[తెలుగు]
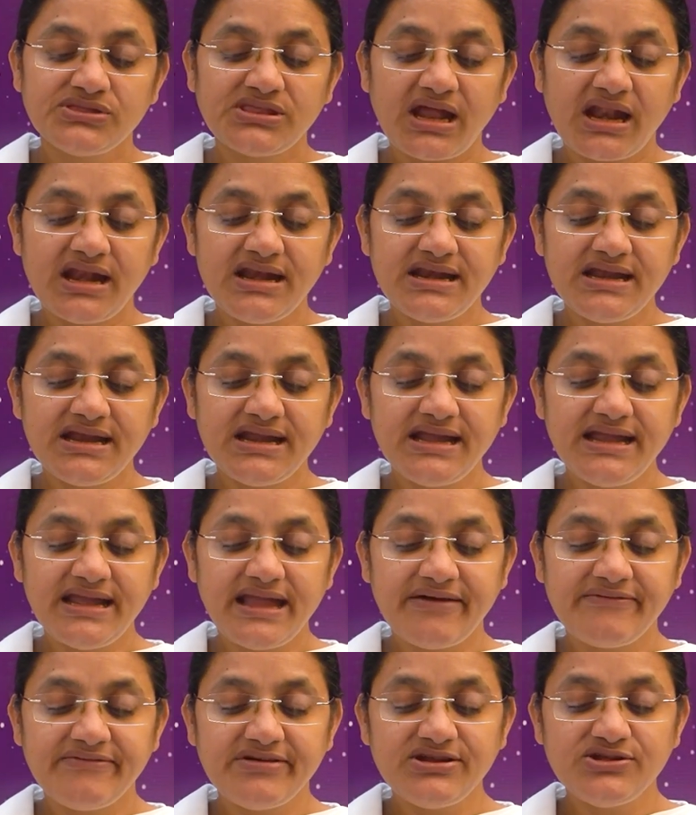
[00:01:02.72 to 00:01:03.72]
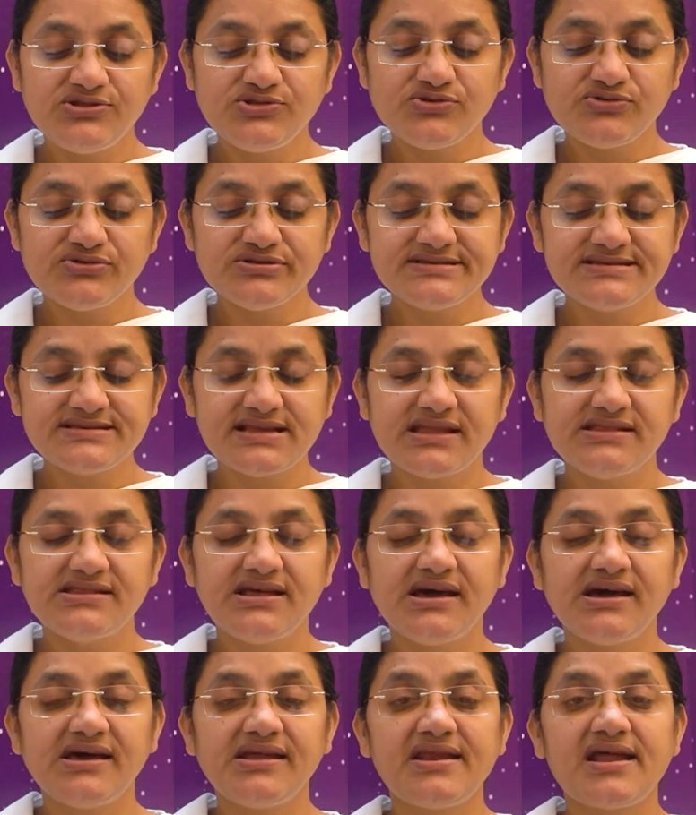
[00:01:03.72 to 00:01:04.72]
తండ్రి ఎవరితో
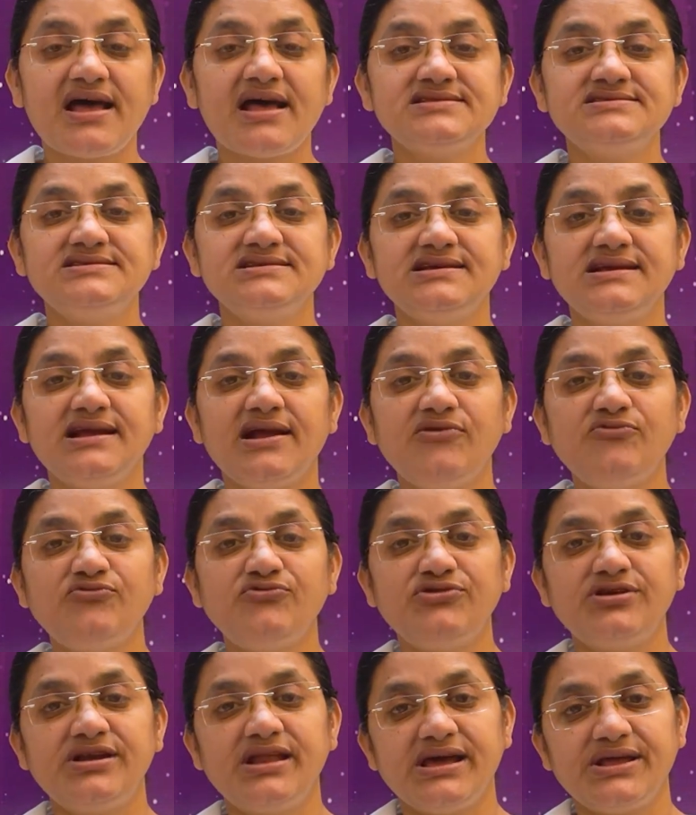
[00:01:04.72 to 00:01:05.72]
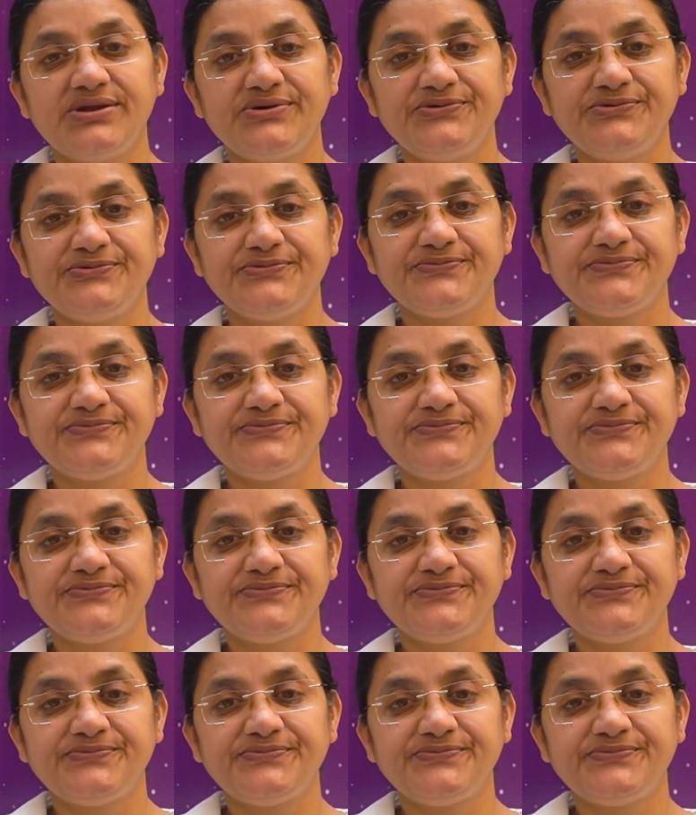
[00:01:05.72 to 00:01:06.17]
సదా రాజీగా ఉంటారు